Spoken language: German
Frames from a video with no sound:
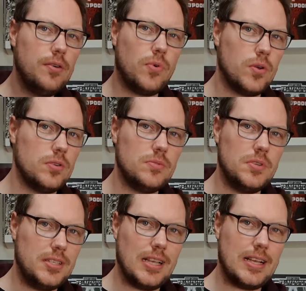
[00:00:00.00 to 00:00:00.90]
von,
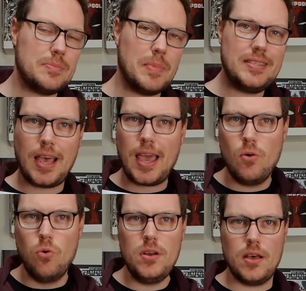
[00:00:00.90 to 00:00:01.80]
ich sag jetzt mal
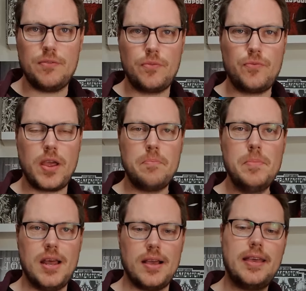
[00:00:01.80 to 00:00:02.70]
300 von Frank
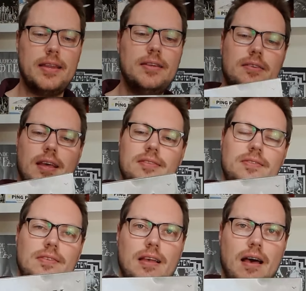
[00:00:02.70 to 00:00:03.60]
Miller kennt. Da
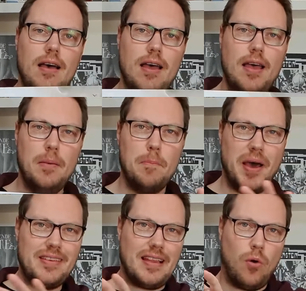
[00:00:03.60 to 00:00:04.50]
ist dieser
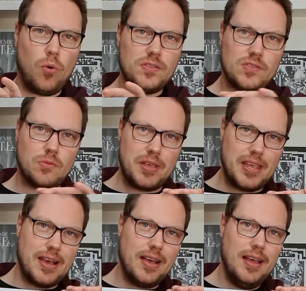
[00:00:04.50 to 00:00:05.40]
Band auch in so einem
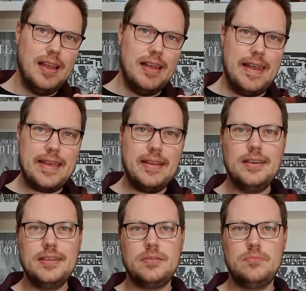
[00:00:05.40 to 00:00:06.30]
eher
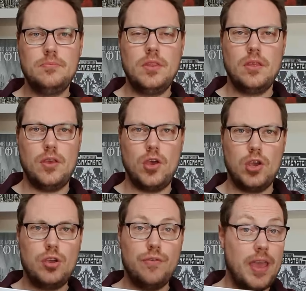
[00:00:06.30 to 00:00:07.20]
länglichen, äh,
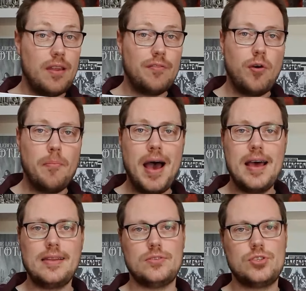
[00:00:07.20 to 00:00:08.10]
queren
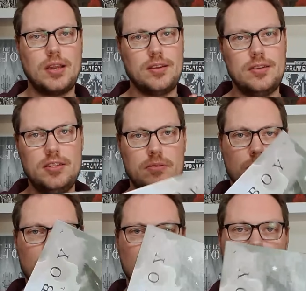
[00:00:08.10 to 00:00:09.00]
Format, anstatt in
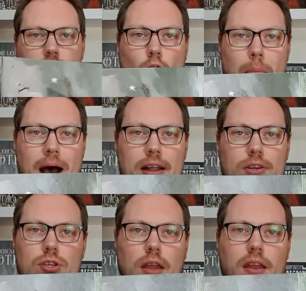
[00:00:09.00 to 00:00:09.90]
diesem ne, normalen
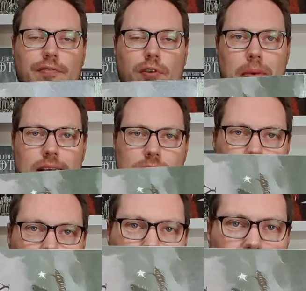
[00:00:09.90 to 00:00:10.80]
Standardformat,
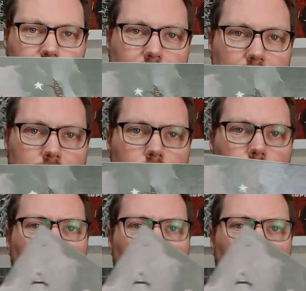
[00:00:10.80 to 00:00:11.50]
so wie wir das kennen.